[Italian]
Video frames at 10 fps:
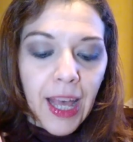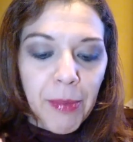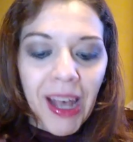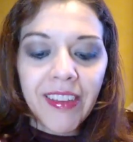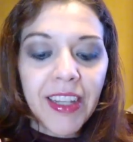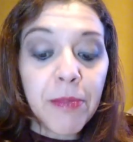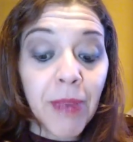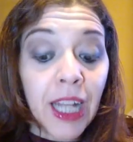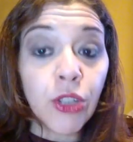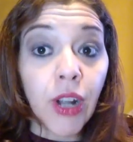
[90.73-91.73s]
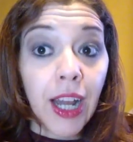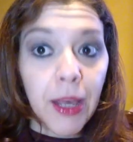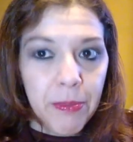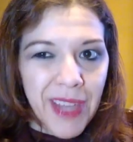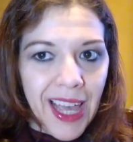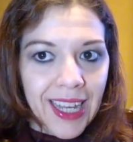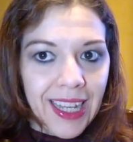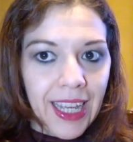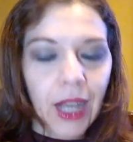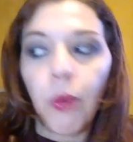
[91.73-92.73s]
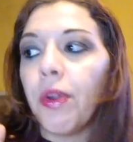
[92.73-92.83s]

a base di mandorla bianca,